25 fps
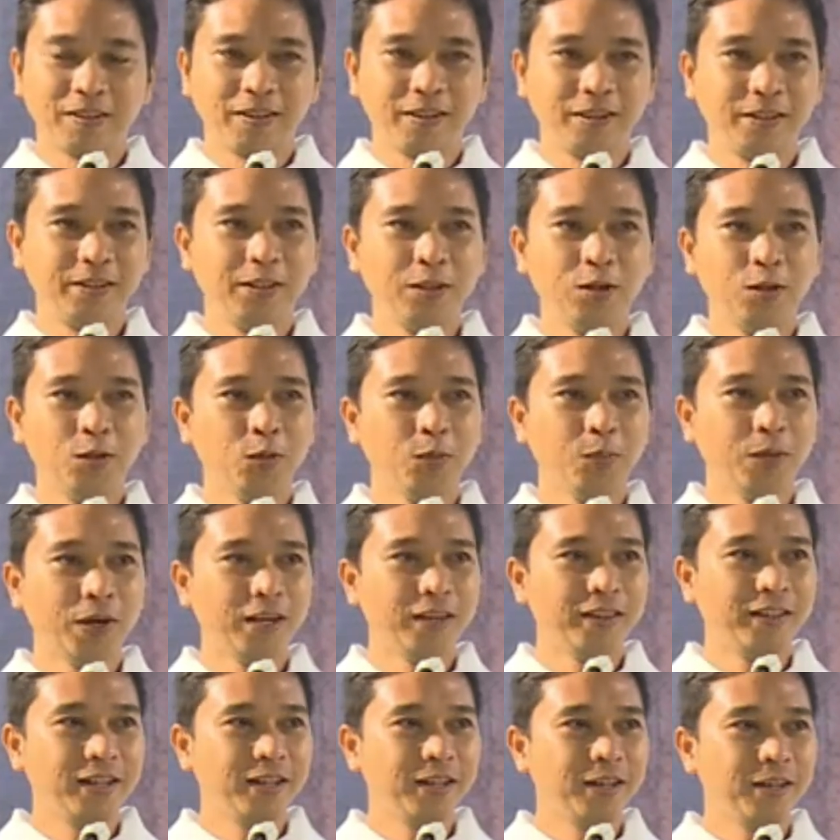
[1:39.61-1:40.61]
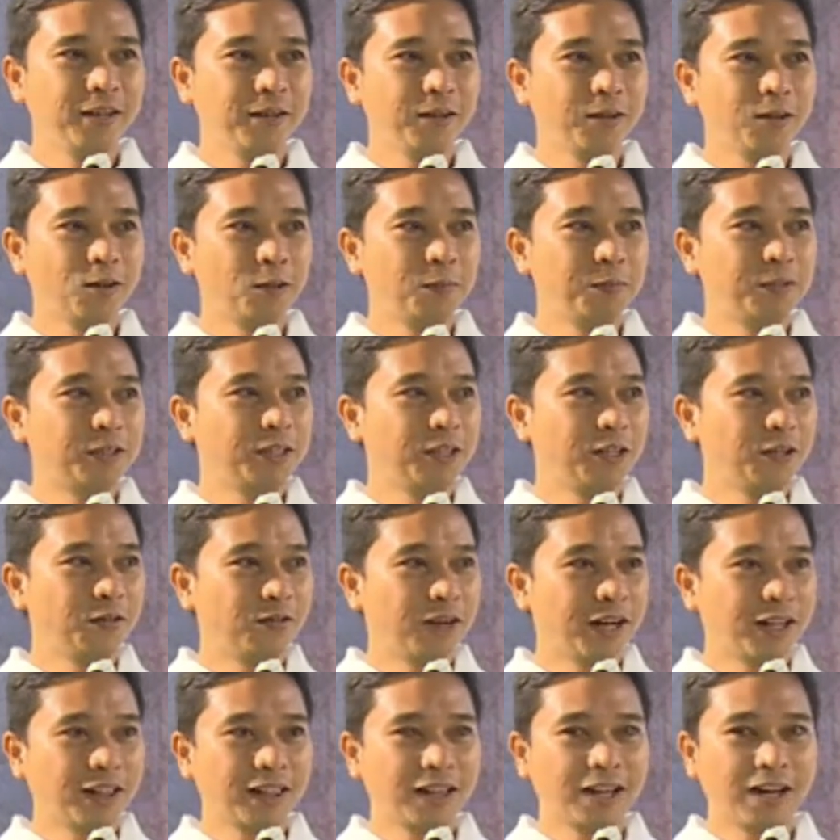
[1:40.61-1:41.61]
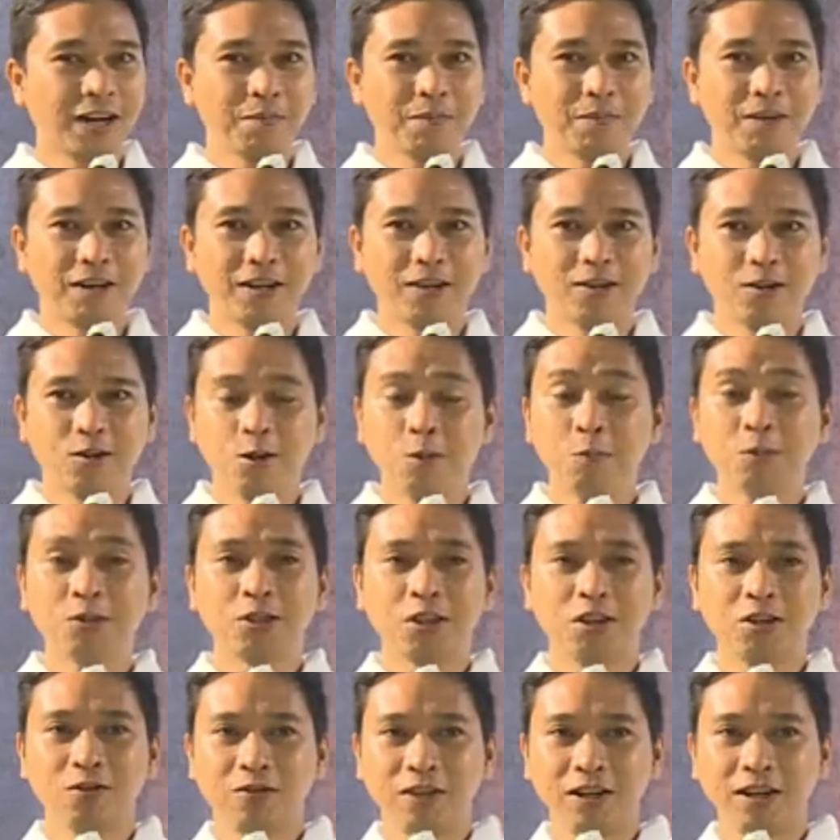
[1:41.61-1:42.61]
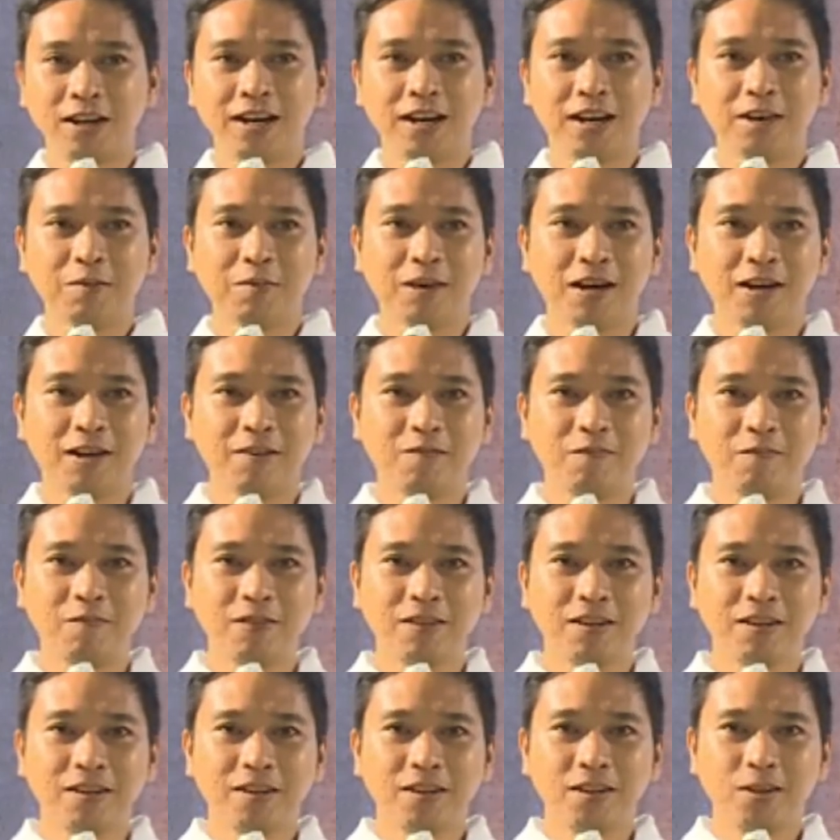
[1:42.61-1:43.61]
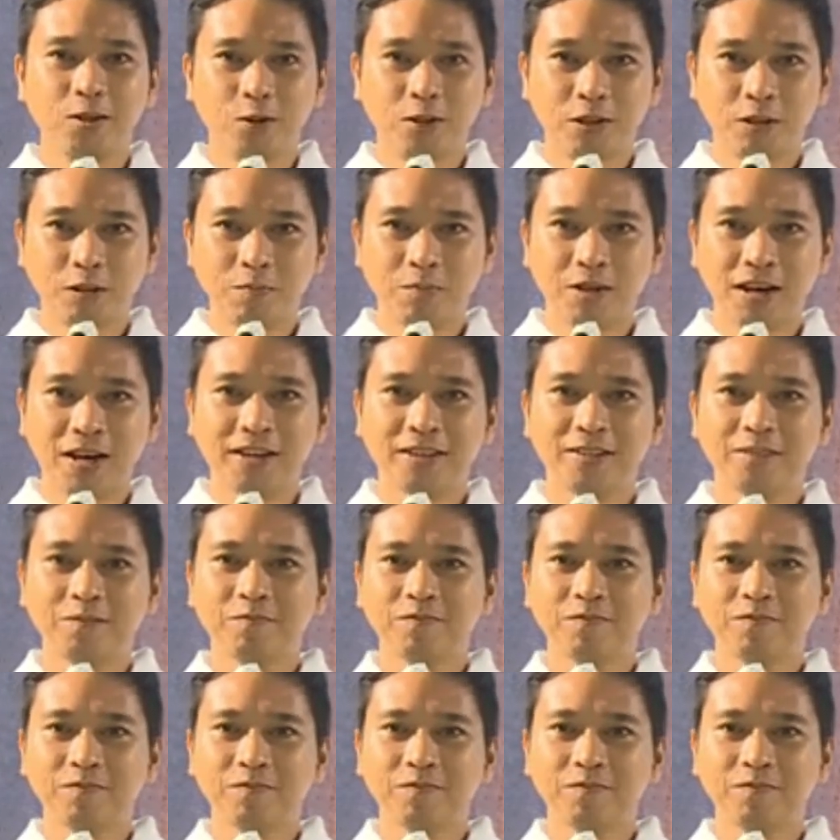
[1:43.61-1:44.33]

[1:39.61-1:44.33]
Hindi ho pwedeng observant lamang observer lamang yung iba.